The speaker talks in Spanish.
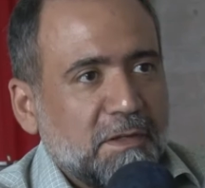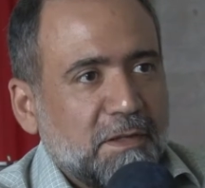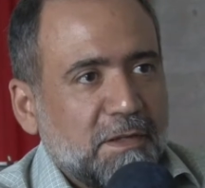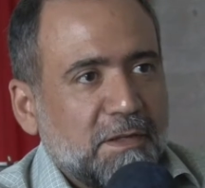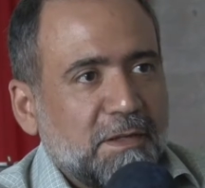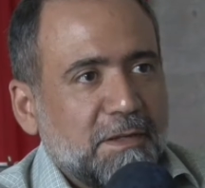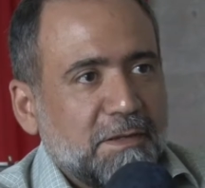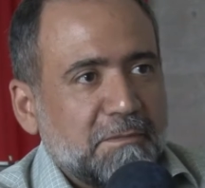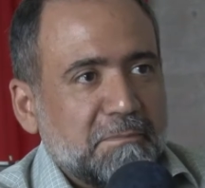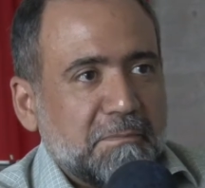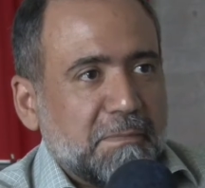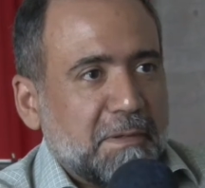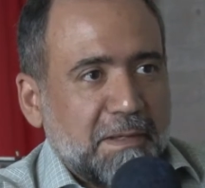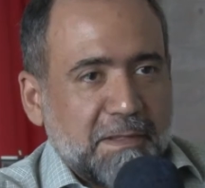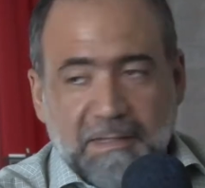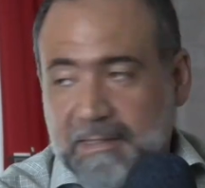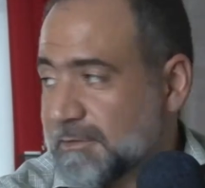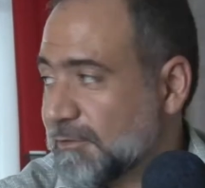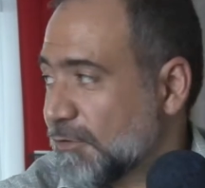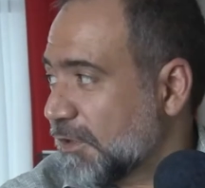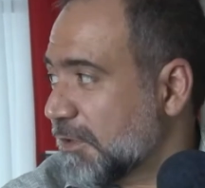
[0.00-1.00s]
Eh,
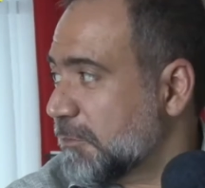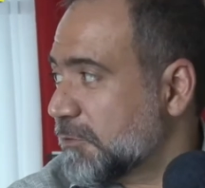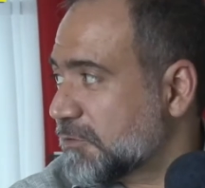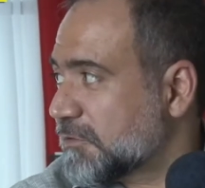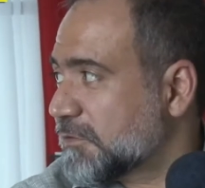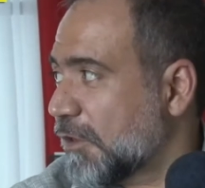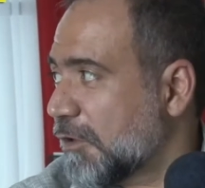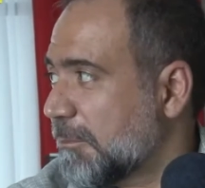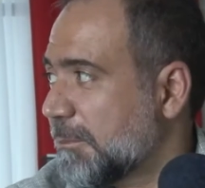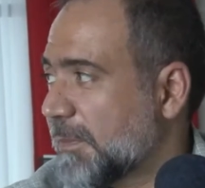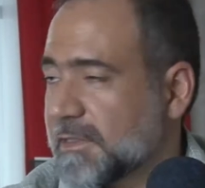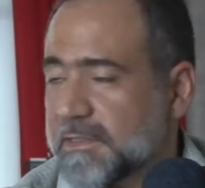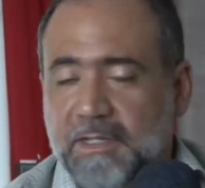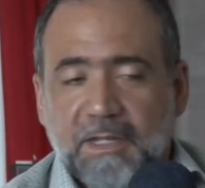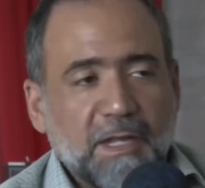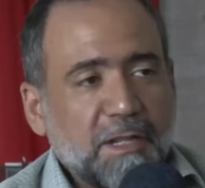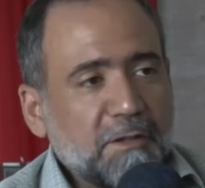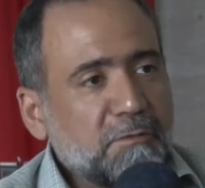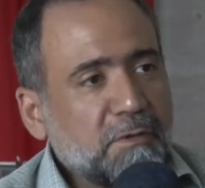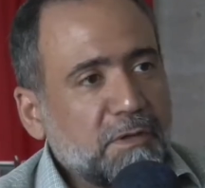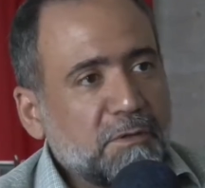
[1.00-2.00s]
es lo que hemos estado
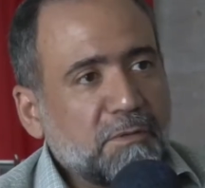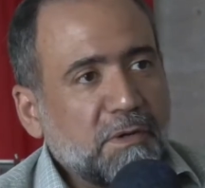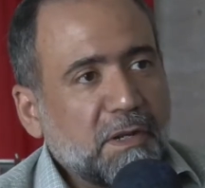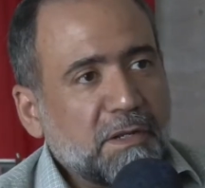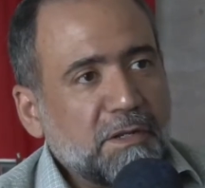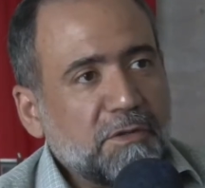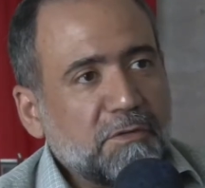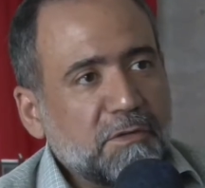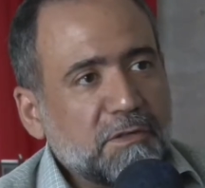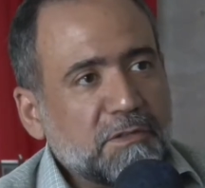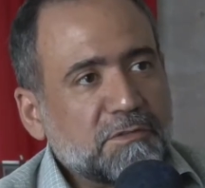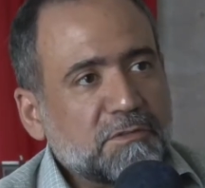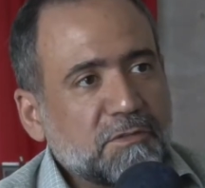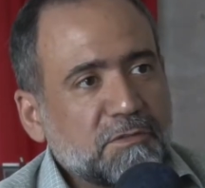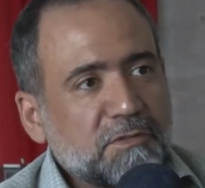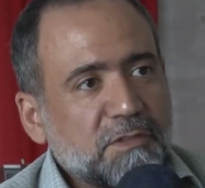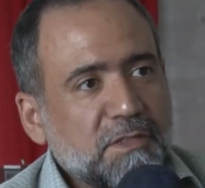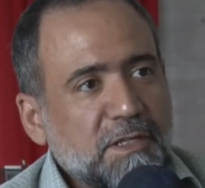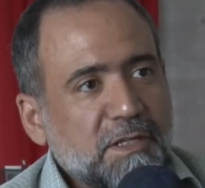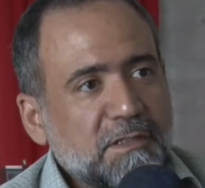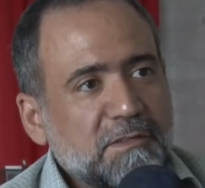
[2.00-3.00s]
platicando Ana Laguillón
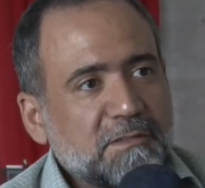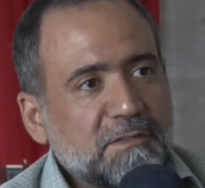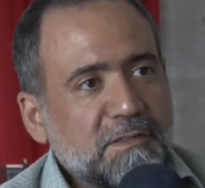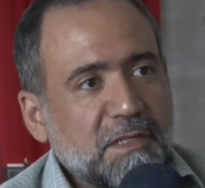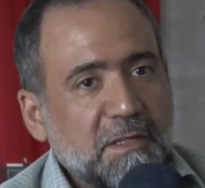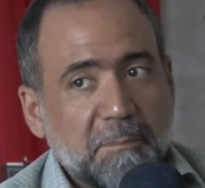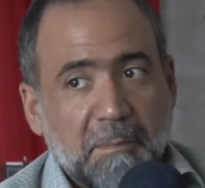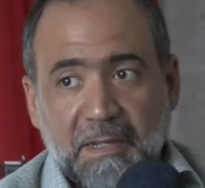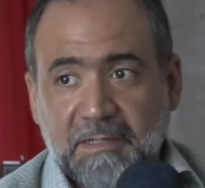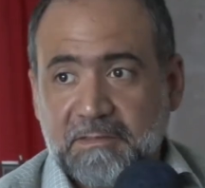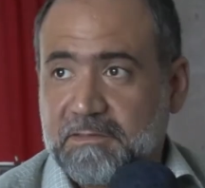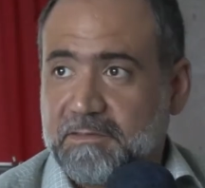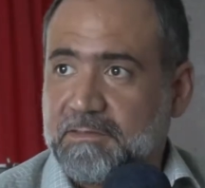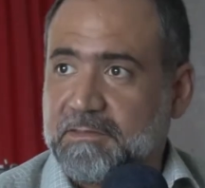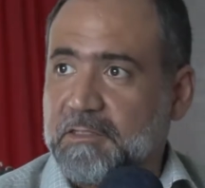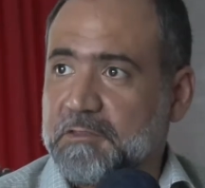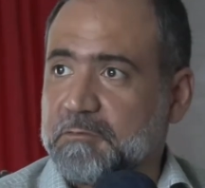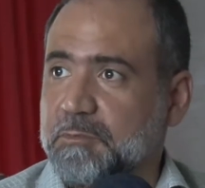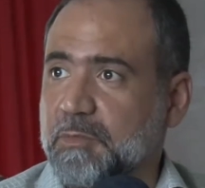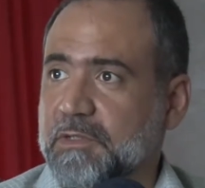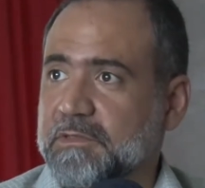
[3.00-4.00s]
estos días y más
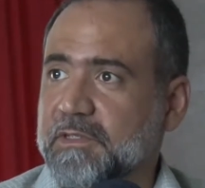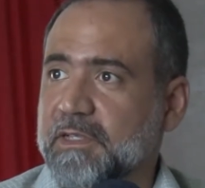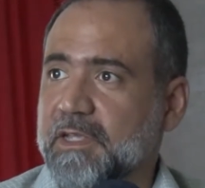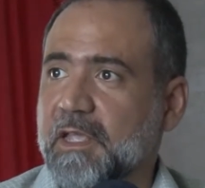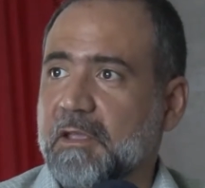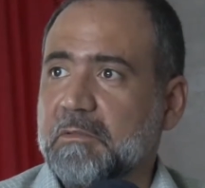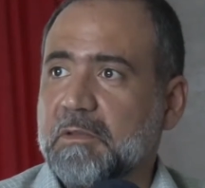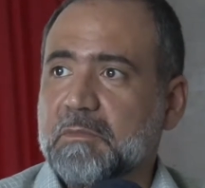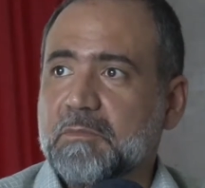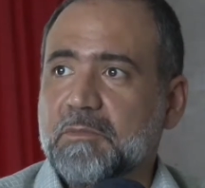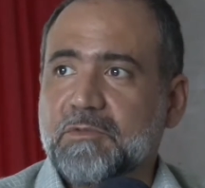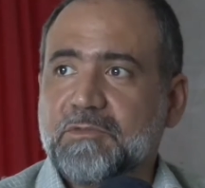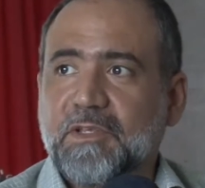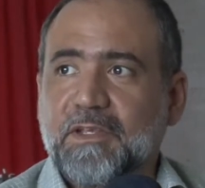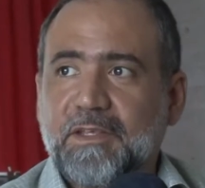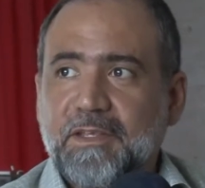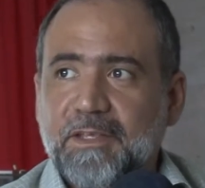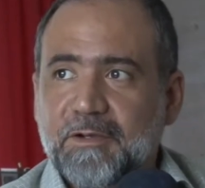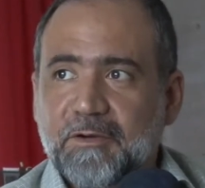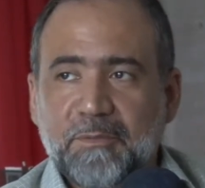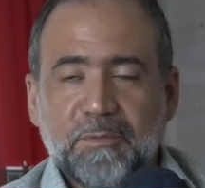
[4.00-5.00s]
después de que vimos
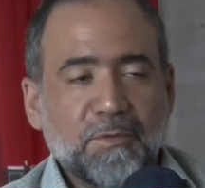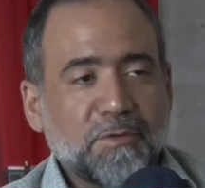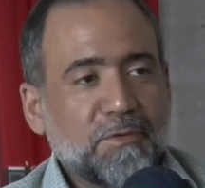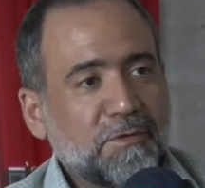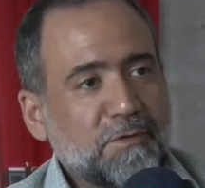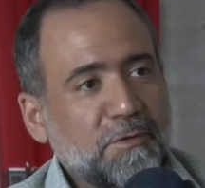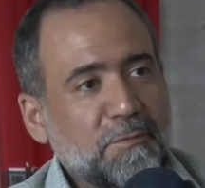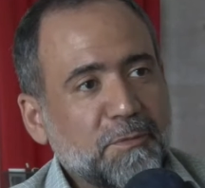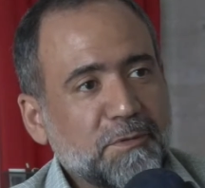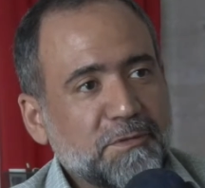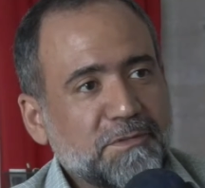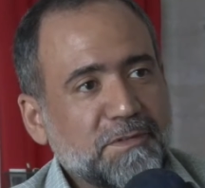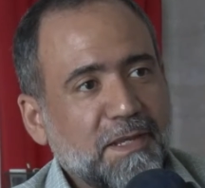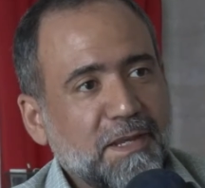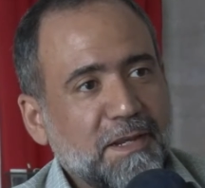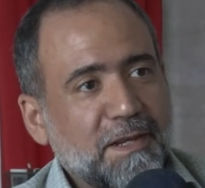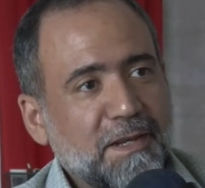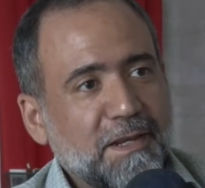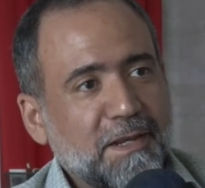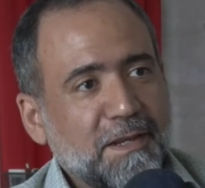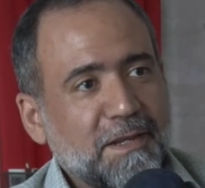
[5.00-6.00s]
aquí cómo, cómo
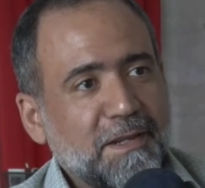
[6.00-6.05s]
están